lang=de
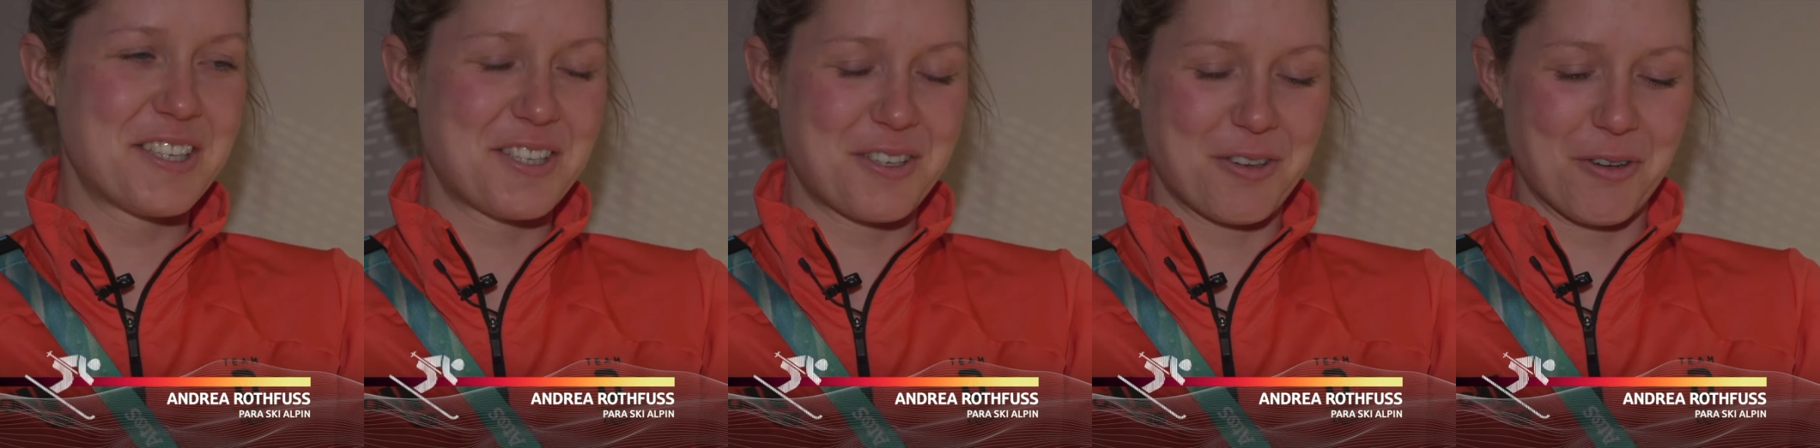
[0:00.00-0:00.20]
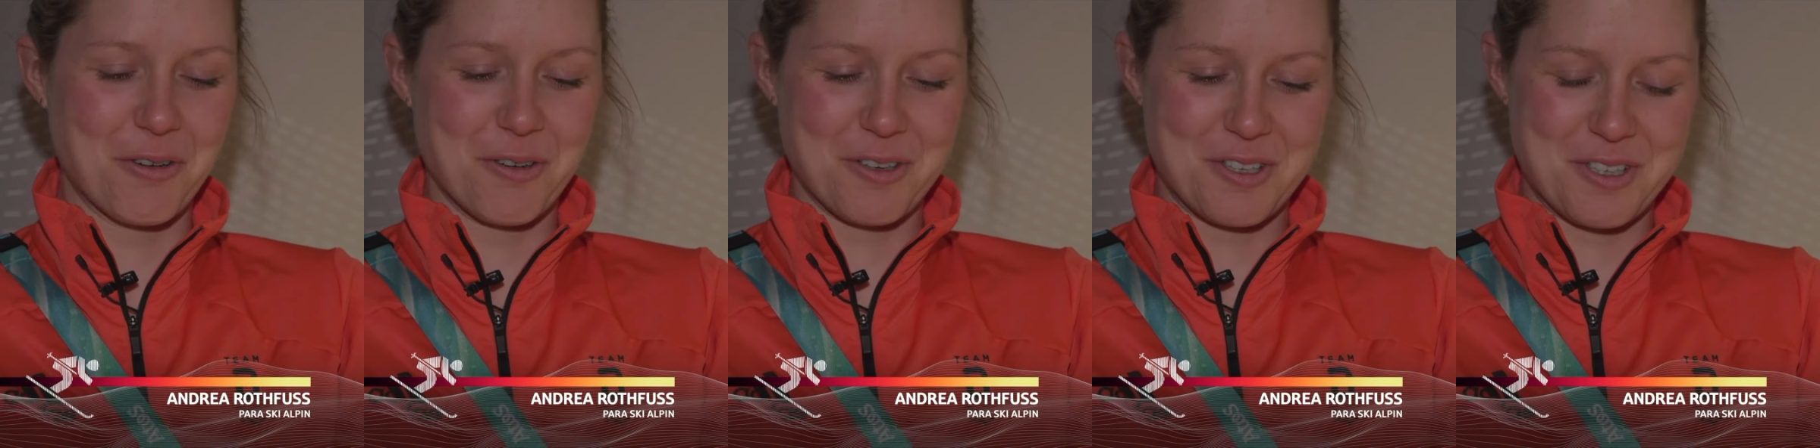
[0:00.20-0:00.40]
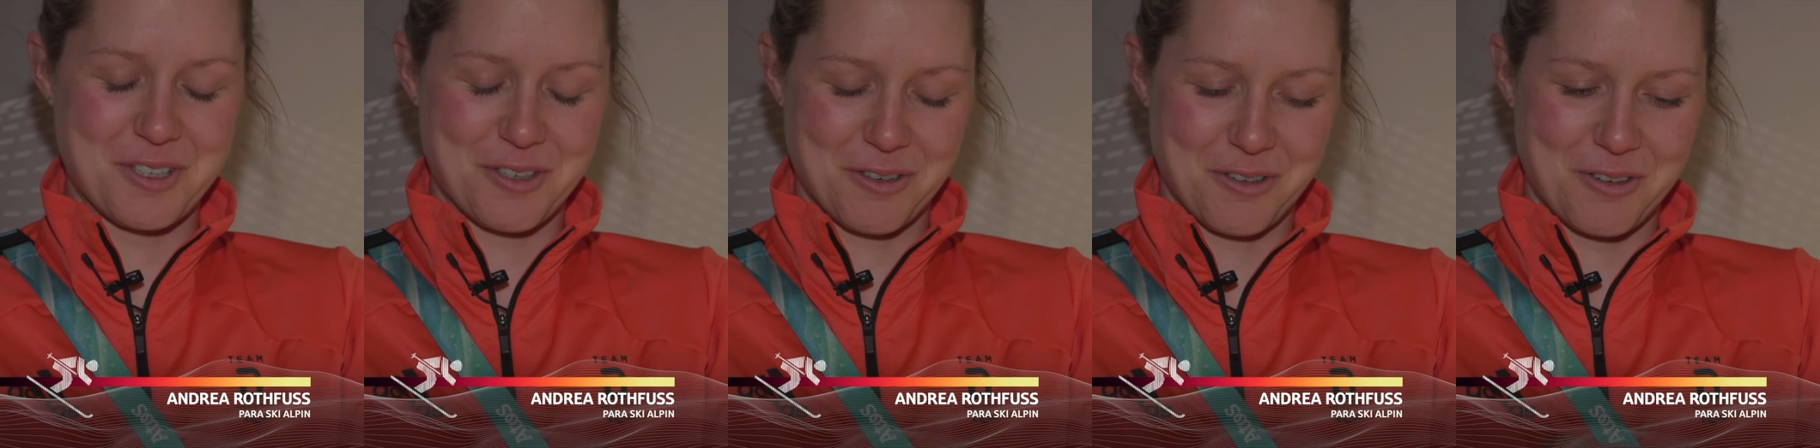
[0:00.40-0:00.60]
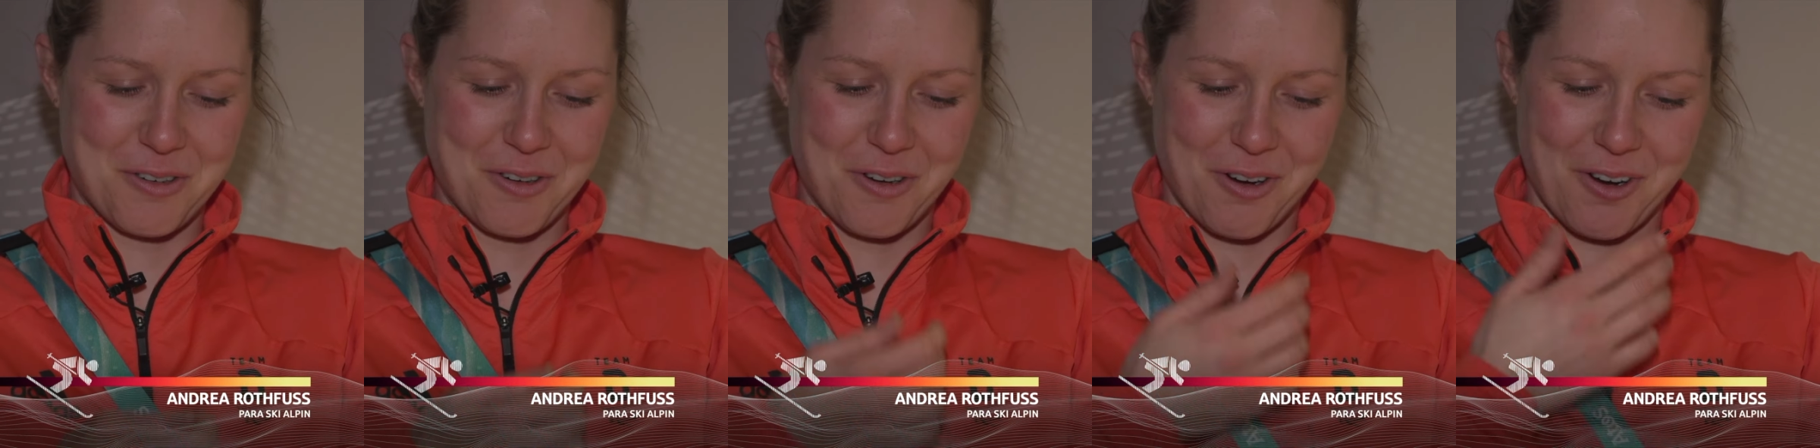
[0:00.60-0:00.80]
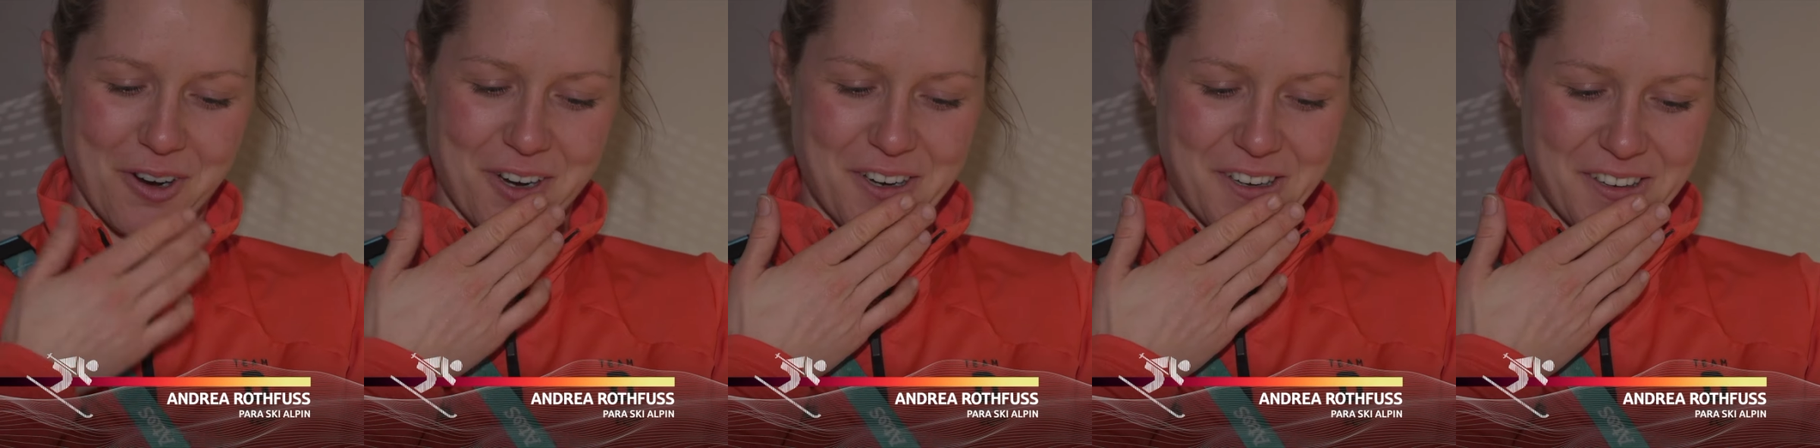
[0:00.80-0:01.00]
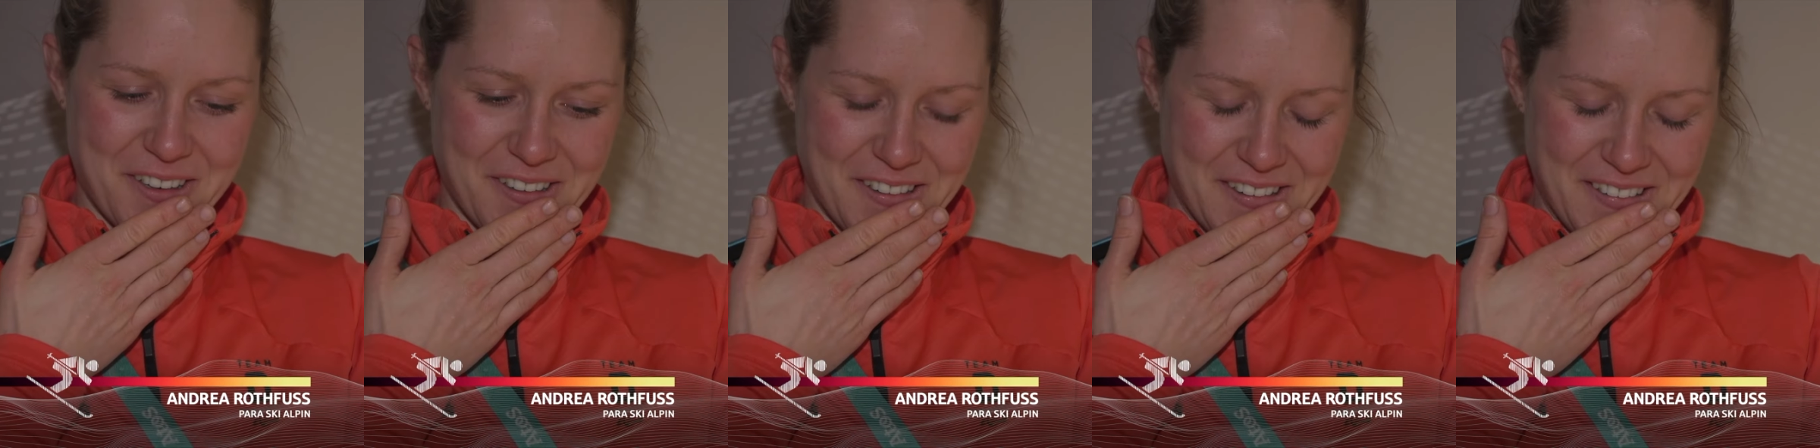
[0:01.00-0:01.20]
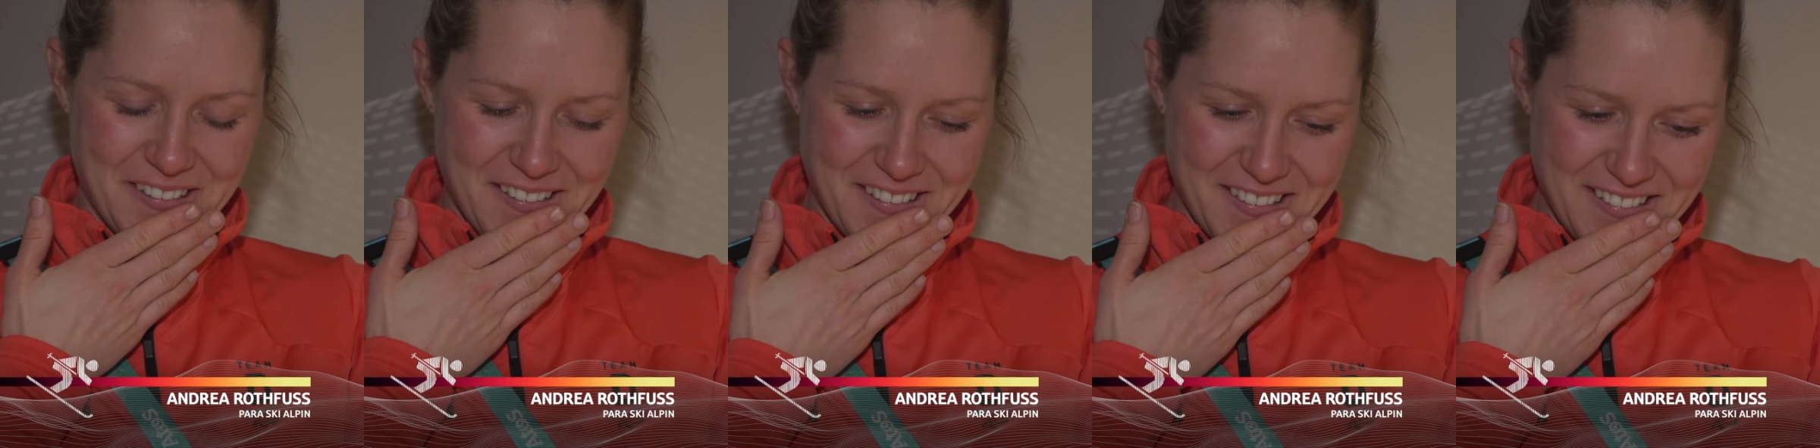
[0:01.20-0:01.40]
zuzugucken,